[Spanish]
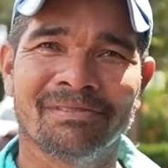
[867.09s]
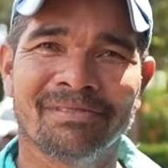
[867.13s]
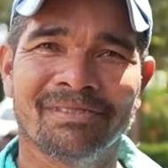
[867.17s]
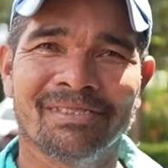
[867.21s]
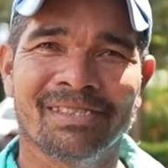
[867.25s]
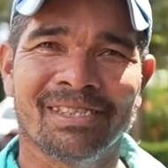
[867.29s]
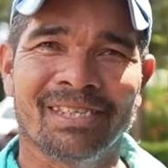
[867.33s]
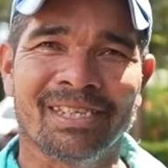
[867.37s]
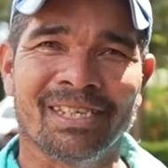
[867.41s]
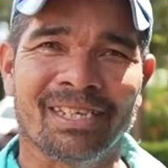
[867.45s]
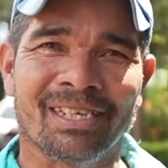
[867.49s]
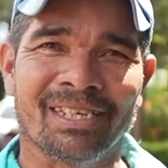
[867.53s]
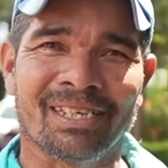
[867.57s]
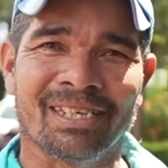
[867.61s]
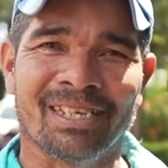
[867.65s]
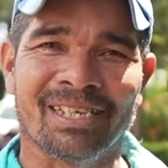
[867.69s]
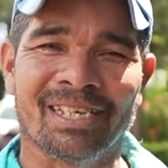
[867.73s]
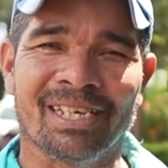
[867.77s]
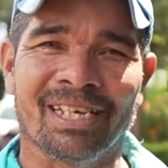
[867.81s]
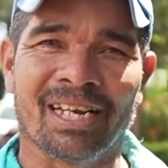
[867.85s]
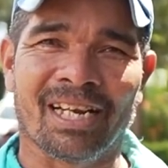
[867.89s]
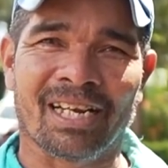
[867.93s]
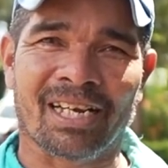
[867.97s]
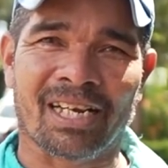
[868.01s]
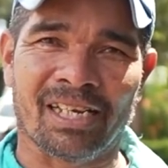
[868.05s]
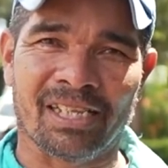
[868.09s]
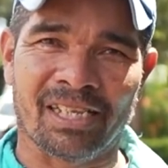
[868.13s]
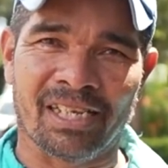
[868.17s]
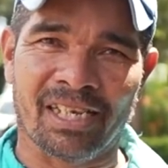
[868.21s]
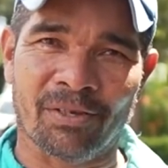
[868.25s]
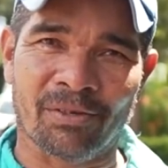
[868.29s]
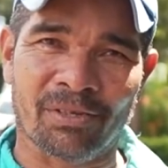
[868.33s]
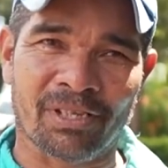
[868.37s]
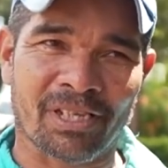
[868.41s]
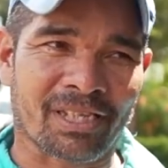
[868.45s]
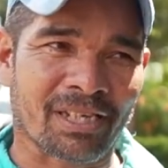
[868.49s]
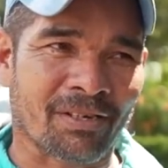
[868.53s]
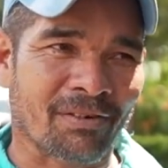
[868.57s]
El cajón. Y en la alcaldía
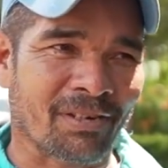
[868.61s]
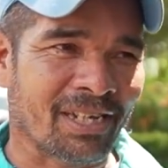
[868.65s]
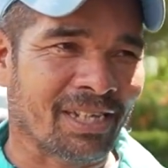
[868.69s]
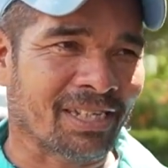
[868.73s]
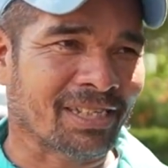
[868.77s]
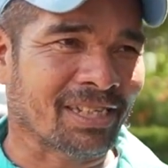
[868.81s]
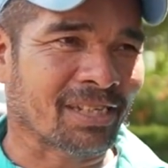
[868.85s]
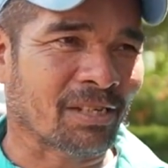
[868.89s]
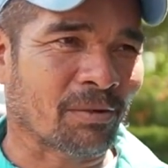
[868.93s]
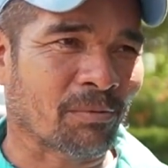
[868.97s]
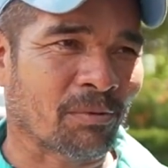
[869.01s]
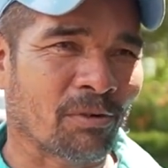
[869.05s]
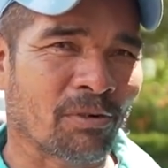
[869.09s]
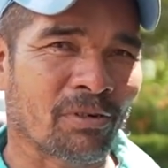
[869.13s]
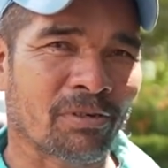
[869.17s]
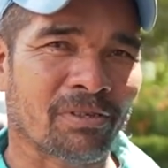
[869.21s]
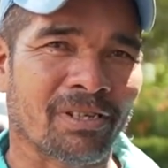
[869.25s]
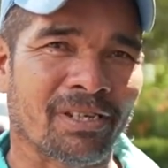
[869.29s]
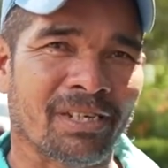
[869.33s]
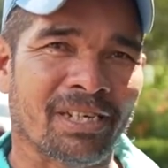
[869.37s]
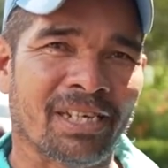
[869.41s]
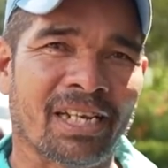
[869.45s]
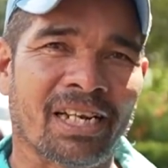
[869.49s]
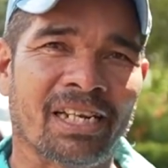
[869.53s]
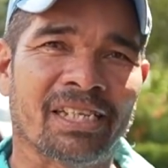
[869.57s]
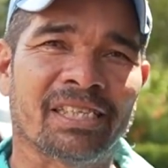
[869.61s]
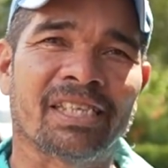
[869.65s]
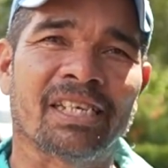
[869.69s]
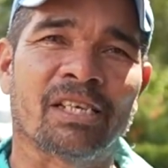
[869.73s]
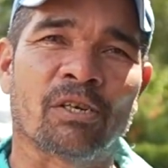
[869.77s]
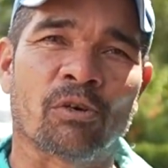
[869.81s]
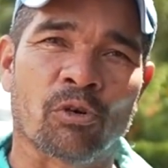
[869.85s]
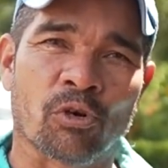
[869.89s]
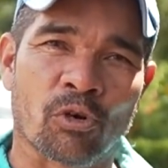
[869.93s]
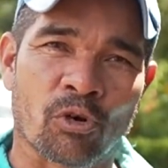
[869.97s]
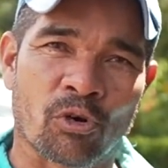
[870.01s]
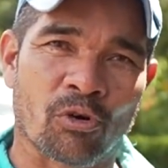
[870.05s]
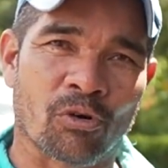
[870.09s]
donde trabajé en San Salvador era el
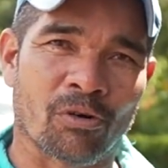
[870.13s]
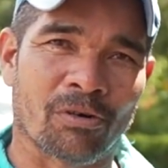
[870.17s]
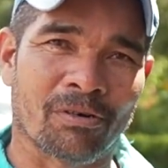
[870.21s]
tiro loco.